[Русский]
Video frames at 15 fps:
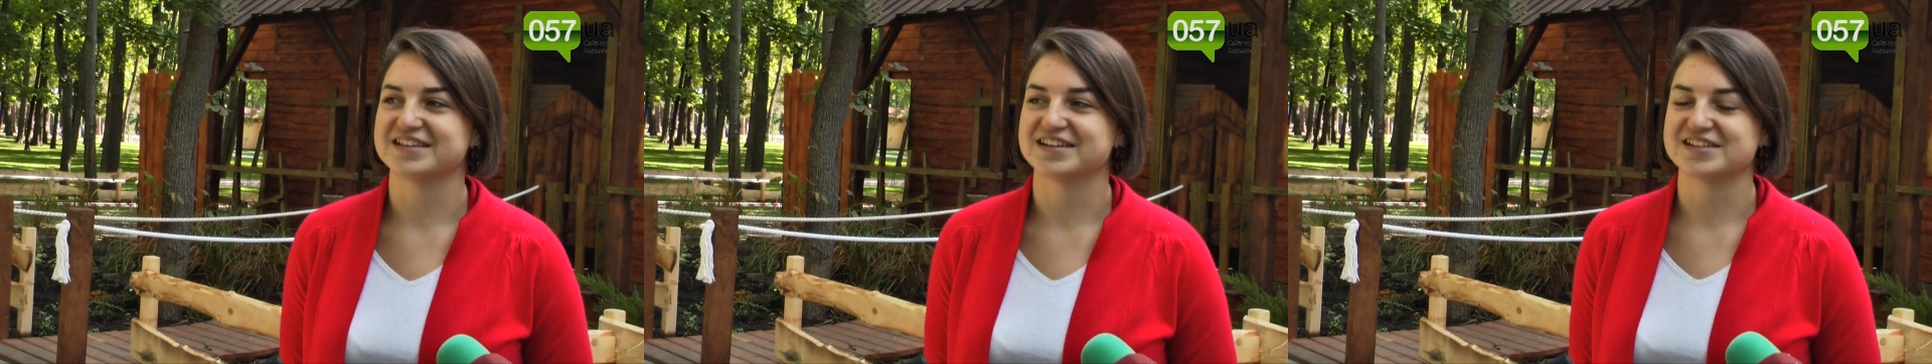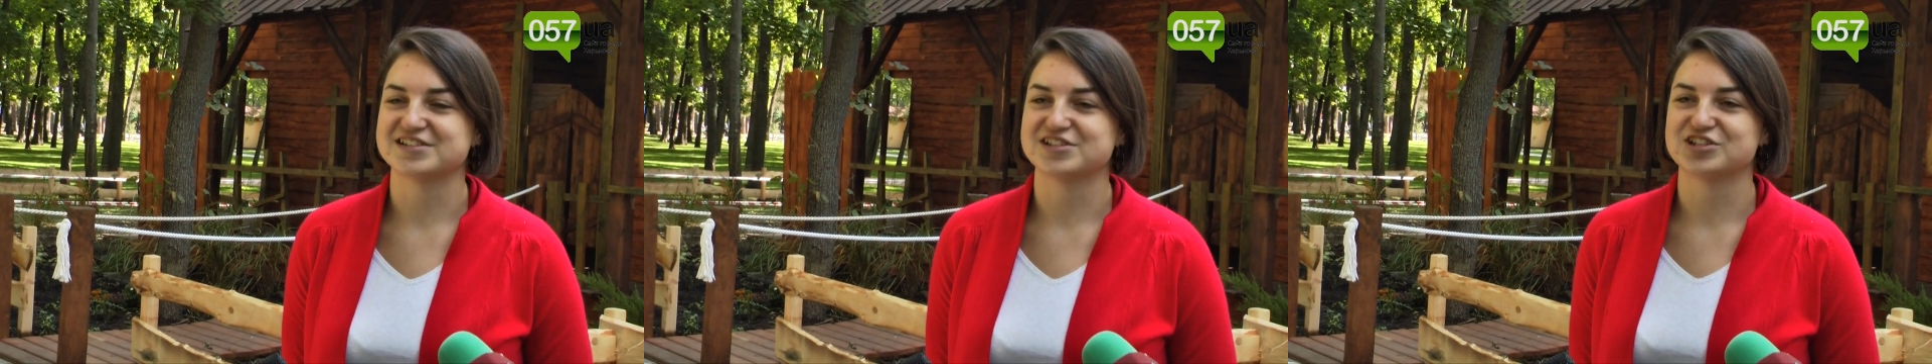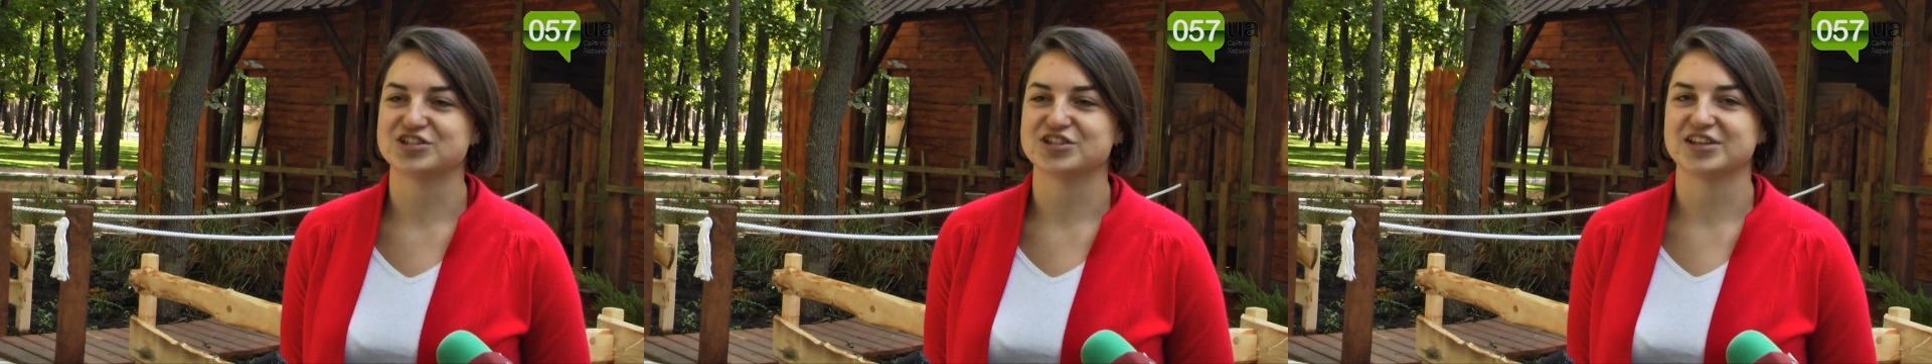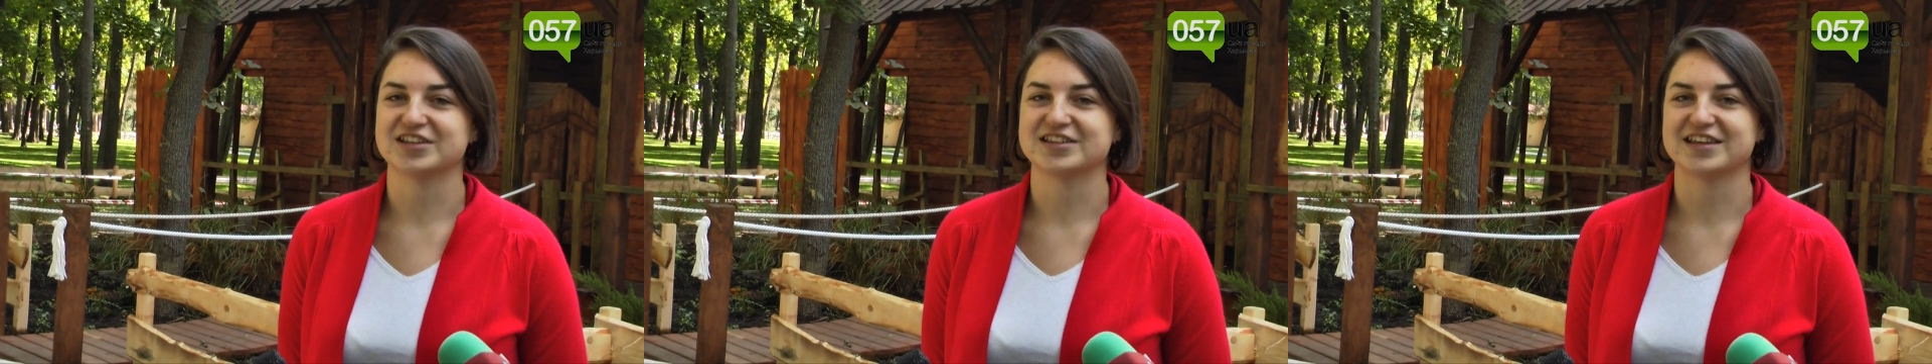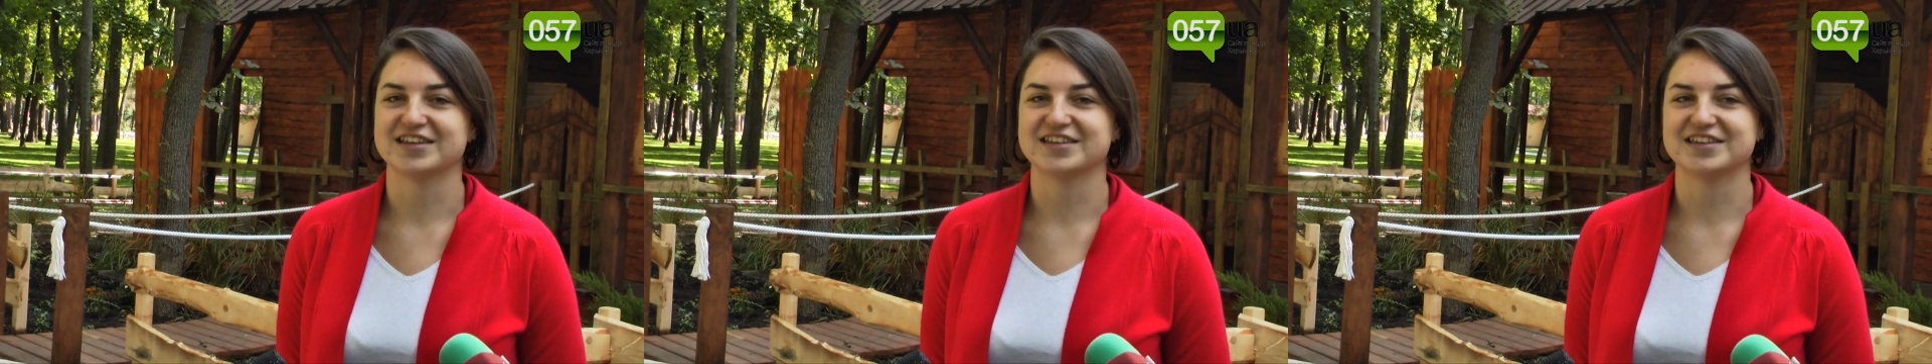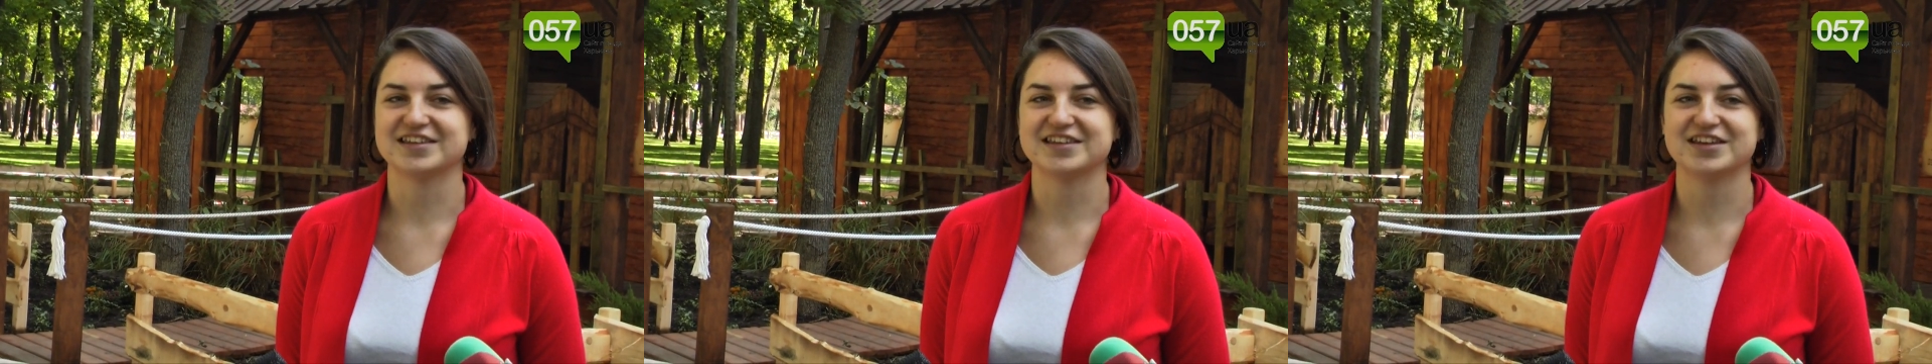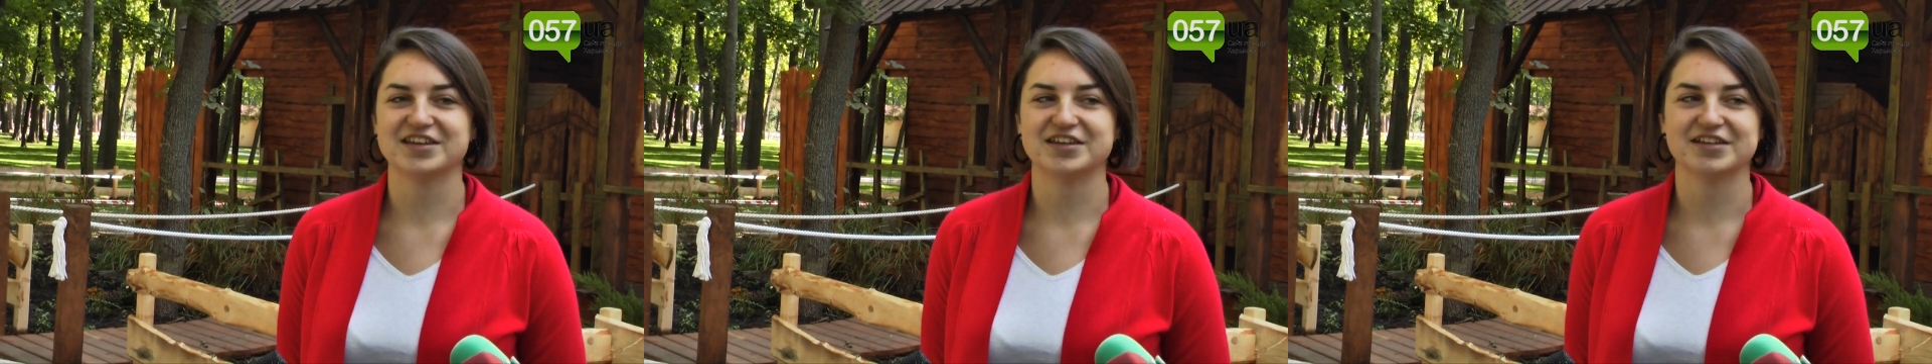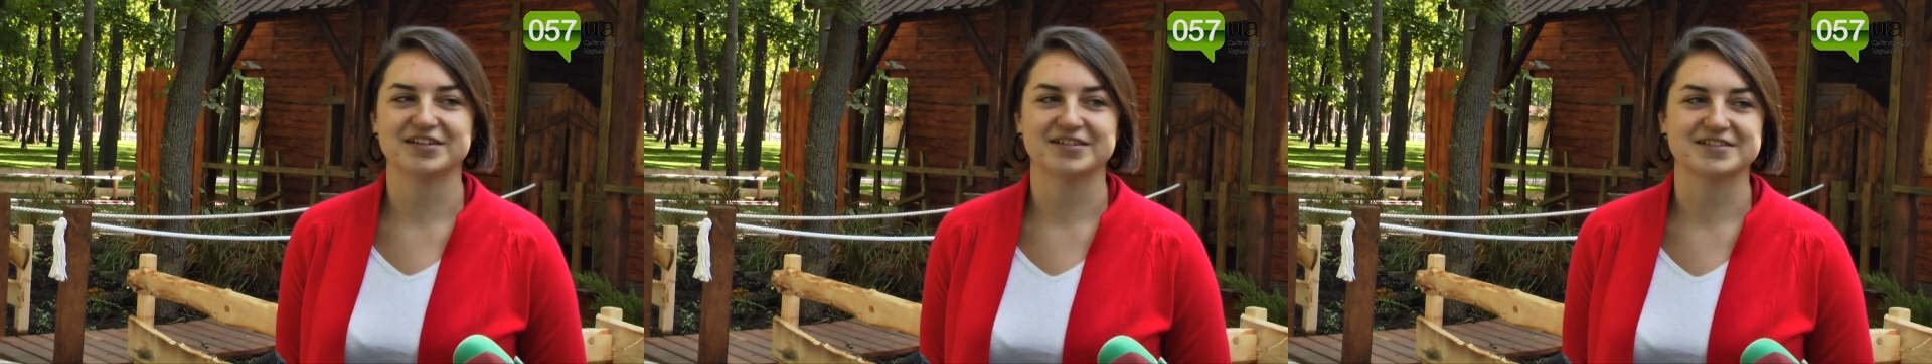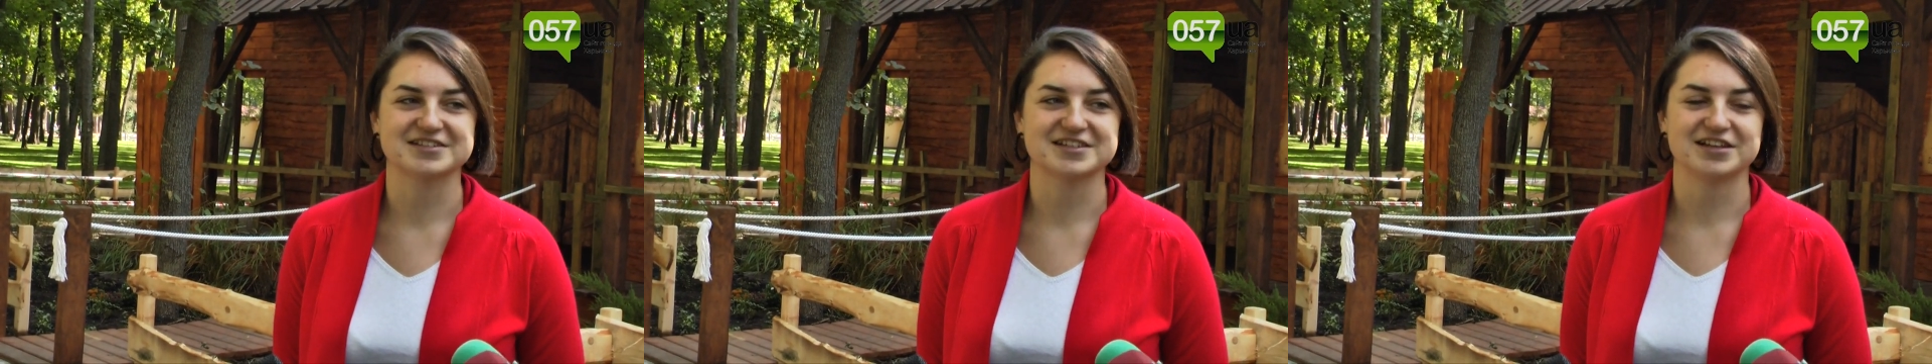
различные тайники,